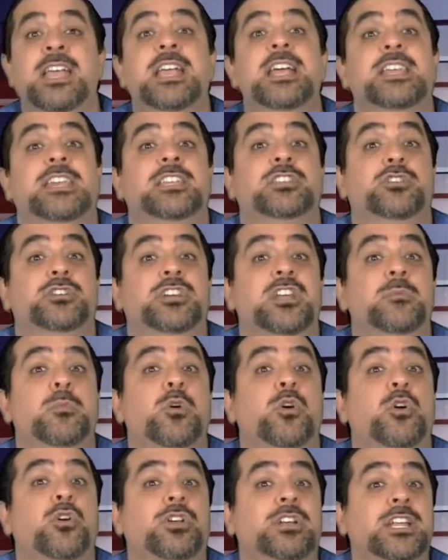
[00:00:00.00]
y
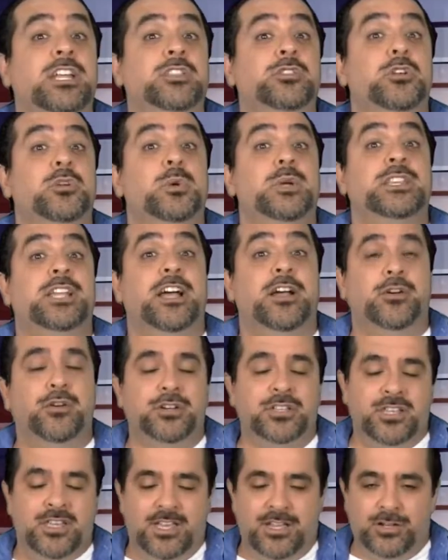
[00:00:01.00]
retornamos con Néstor
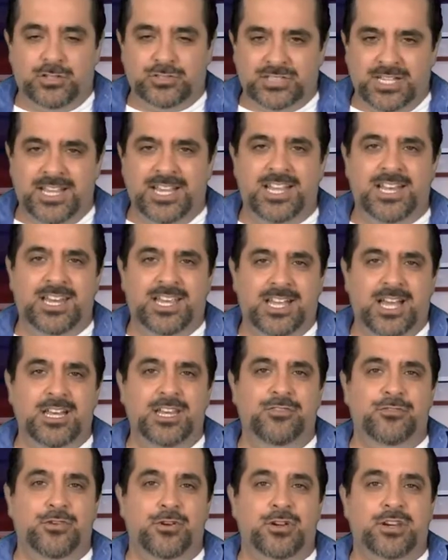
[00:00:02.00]
Betancor desde Los Ángeles,
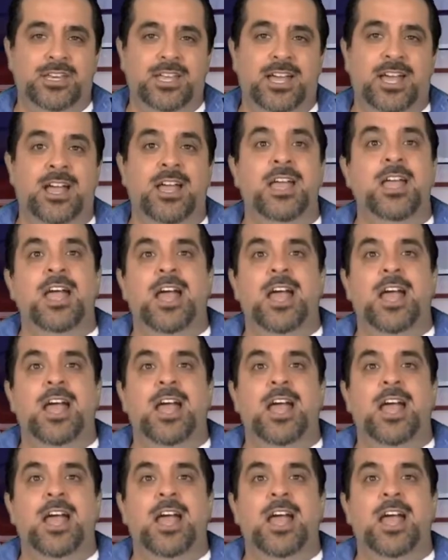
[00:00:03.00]
California,